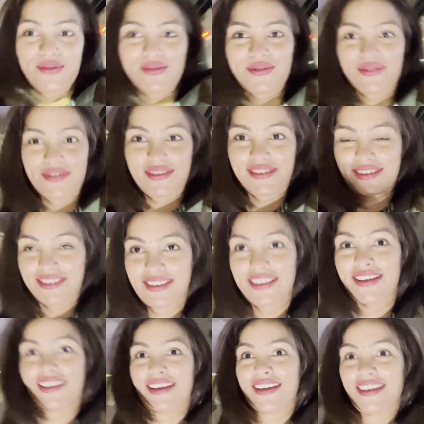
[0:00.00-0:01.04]
अभी तो गुस्सा
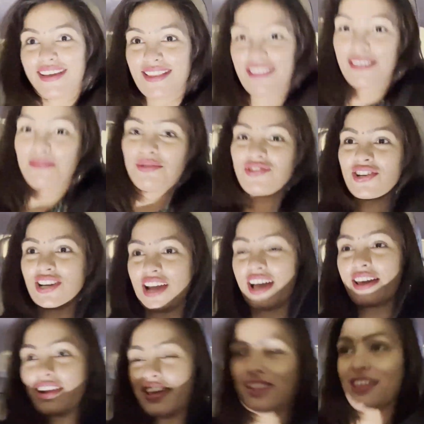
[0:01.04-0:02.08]
गया है अभी चिल्ला
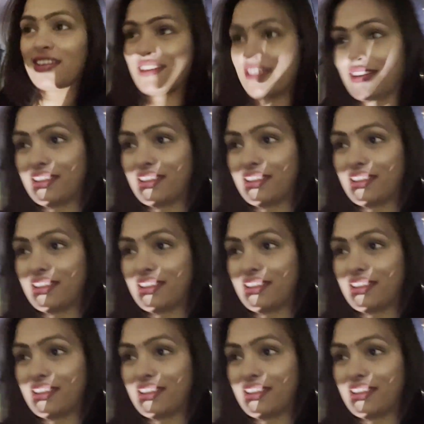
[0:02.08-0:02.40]
रहा है